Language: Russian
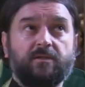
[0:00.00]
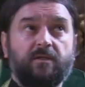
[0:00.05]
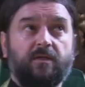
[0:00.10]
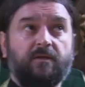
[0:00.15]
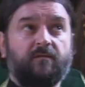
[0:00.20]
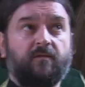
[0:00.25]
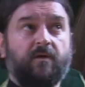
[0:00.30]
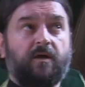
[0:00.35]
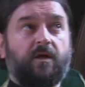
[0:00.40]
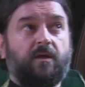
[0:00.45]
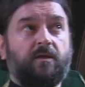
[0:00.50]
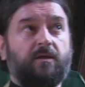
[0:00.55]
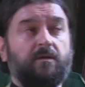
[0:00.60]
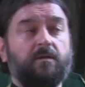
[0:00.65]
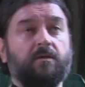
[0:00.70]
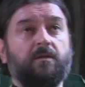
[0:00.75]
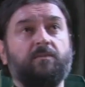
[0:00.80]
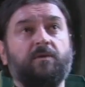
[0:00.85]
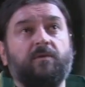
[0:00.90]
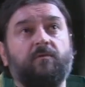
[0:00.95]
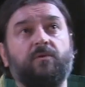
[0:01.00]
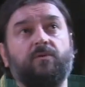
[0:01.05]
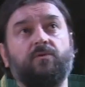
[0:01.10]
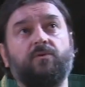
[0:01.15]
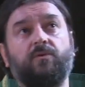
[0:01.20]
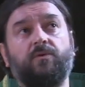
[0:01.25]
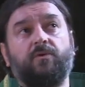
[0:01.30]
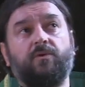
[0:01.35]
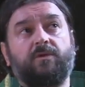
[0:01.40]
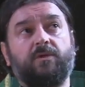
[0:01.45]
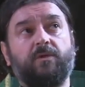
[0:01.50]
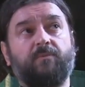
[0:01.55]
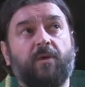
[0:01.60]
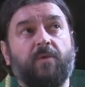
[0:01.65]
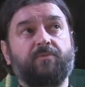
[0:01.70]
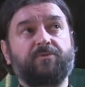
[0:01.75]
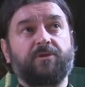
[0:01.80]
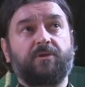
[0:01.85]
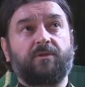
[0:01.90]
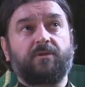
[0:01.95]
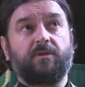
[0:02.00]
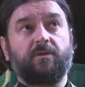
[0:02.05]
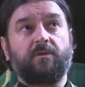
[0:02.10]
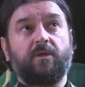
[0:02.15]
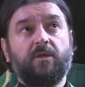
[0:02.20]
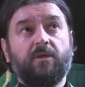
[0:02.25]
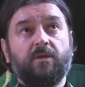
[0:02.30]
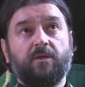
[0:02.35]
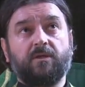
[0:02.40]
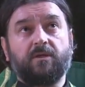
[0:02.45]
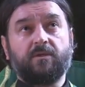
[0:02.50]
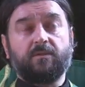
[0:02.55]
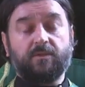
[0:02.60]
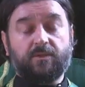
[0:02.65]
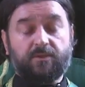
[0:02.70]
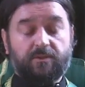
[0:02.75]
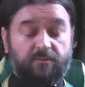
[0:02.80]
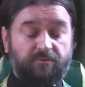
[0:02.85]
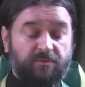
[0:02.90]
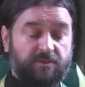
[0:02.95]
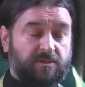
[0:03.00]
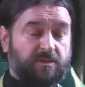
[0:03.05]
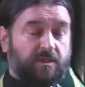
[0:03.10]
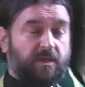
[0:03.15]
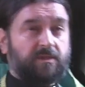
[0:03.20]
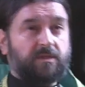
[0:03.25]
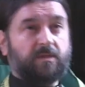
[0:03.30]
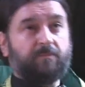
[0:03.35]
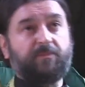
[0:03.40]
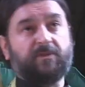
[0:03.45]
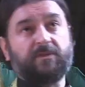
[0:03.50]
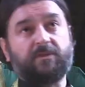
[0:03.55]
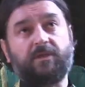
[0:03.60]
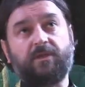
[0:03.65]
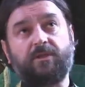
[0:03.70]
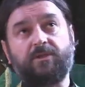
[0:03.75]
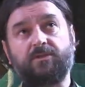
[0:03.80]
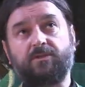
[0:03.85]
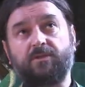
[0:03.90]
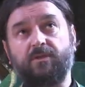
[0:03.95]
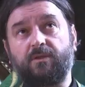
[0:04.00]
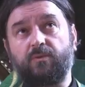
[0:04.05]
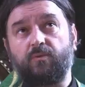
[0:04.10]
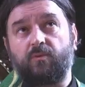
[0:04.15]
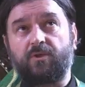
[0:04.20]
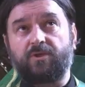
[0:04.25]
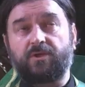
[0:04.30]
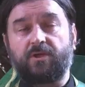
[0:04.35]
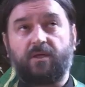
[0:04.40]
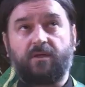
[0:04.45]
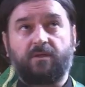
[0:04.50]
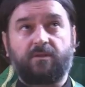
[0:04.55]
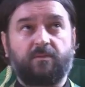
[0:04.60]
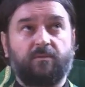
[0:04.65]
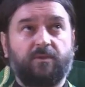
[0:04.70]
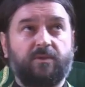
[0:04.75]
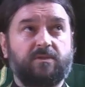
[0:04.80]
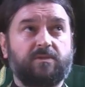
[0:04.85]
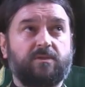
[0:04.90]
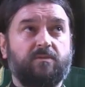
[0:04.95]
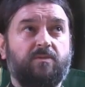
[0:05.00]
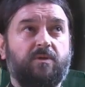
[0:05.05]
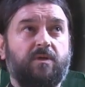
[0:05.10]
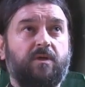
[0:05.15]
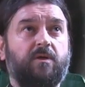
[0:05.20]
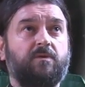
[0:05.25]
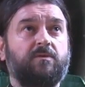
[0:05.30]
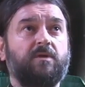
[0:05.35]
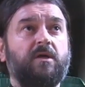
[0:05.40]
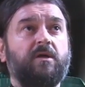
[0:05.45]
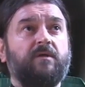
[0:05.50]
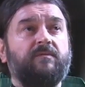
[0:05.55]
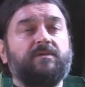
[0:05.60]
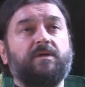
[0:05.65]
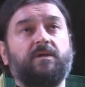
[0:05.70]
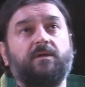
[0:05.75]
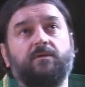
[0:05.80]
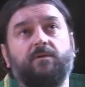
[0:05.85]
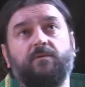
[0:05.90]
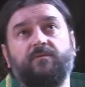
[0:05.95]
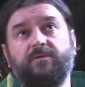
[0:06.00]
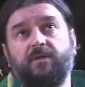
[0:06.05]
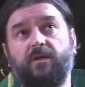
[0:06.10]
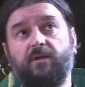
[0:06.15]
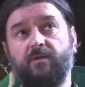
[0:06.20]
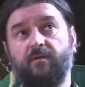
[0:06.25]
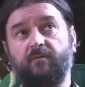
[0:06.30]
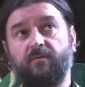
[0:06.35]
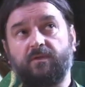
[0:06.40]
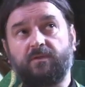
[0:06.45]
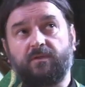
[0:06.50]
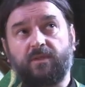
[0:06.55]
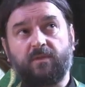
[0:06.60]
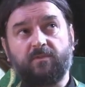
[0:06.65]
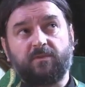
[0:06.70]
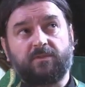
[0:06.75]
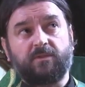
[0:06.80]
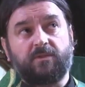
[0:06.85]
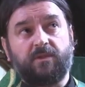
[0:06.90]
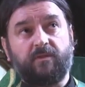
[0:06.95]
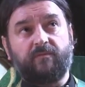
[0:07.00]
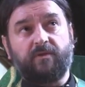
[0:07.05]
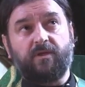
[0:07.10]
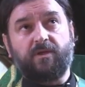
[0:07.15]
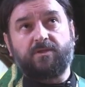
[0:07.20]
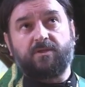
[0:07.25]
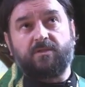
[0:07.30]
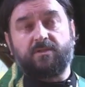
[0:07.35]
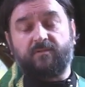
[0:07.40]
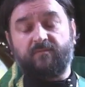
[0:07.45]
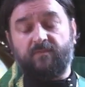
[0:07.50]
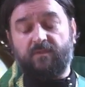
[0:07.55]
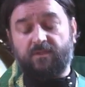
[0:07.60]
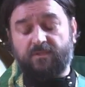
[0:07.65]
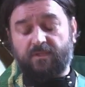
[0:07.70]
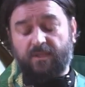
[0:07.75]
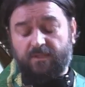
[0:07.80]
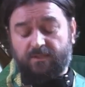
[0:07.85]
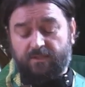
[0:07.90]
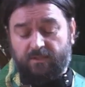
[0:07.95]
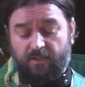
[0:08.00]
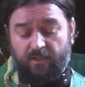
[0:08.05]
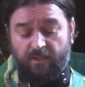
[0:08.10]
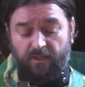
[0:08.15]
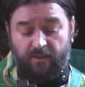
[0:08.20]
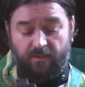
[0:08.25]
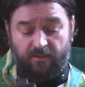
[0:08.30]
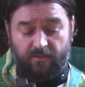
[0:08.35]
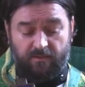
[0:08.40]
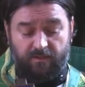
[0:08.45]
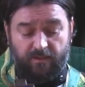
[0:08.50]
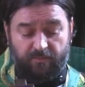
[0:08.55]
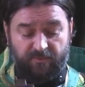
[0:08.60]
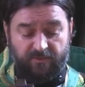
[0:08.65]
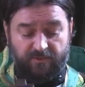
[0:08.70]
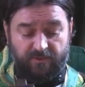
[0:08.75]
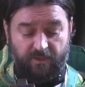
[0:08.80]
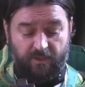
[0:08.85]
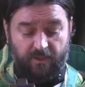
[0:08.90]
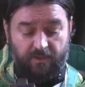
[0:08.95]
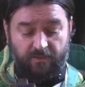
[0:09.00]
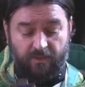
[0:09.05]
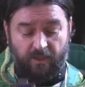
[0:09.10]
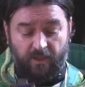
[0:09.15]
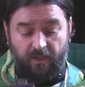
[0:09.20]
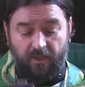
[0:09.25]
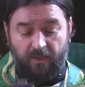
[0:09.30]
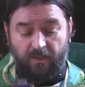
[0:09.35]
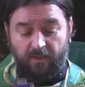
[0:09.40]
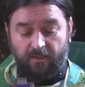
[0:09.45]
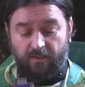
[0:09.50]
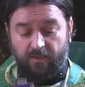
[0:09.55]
заливая илом и водой эти обширные значит, места, там под 3-4 урожая там они собирают, всякого-всякого. И там это древнейшая цивилизация египетская, она,